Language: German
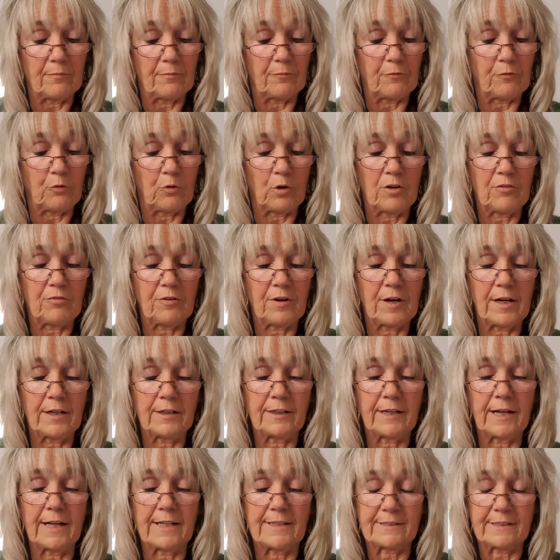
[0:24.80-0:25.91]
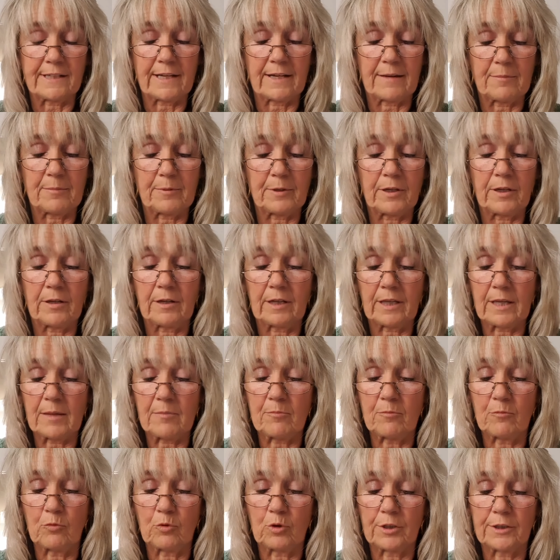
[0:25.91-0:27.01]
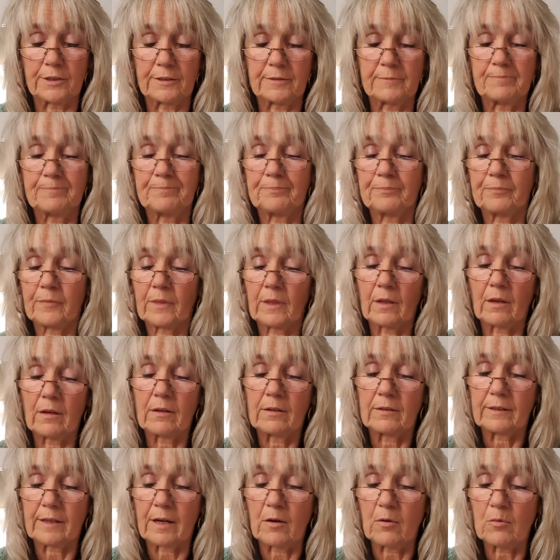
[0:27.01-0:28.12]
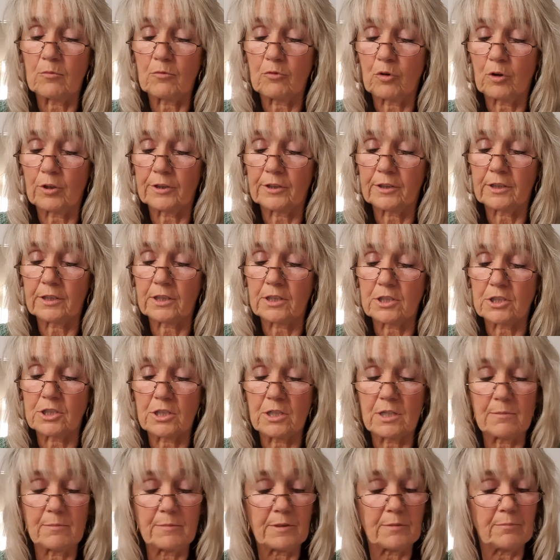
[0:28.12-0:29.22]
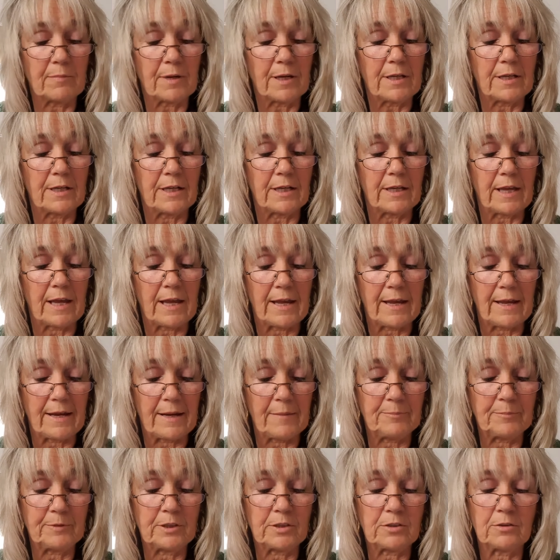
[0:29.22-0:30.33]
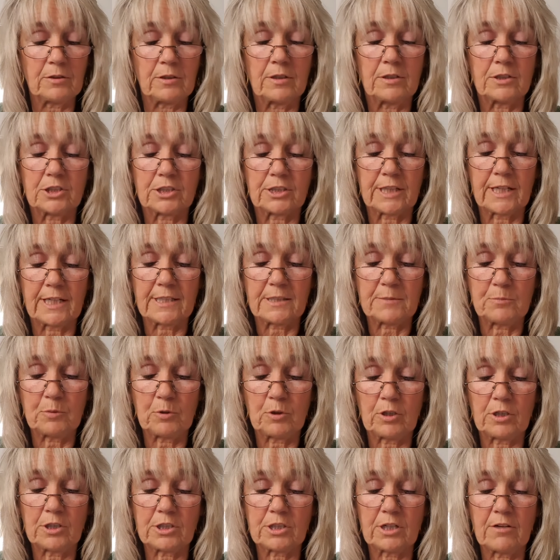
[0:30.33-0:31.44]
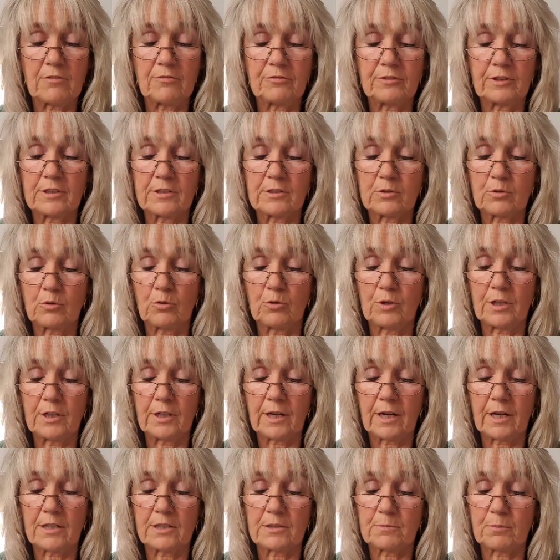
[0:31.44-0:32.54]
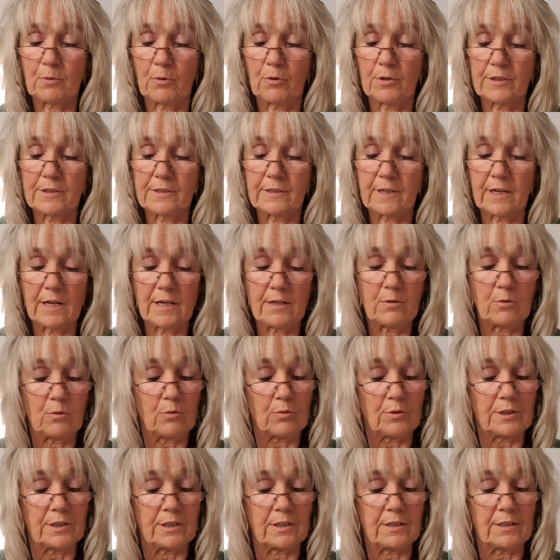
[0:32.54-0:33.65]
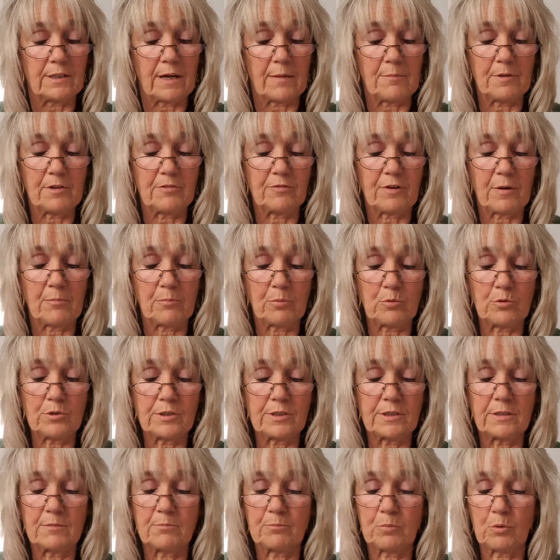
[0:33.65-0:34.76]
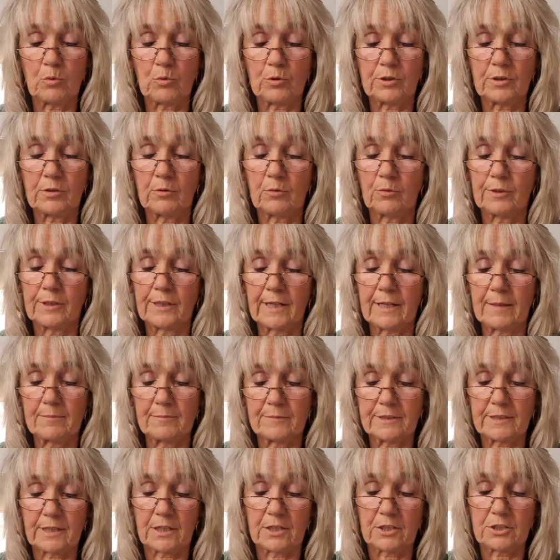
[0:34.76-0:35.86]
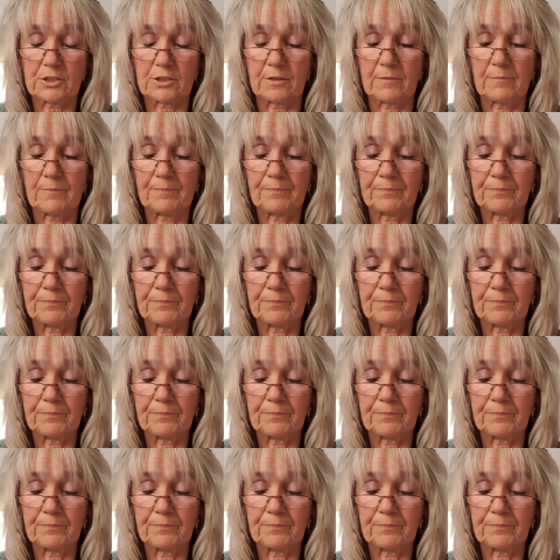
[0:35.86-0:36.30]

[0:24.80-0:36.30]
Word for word: Vorfahren als Erbe gegeben wurde. Darum fordere ich hiermit meine ererbte Staatsbürgerschaft des Königreichs Preußen ein und die damit verbundenen Boden- und Lebensrechte.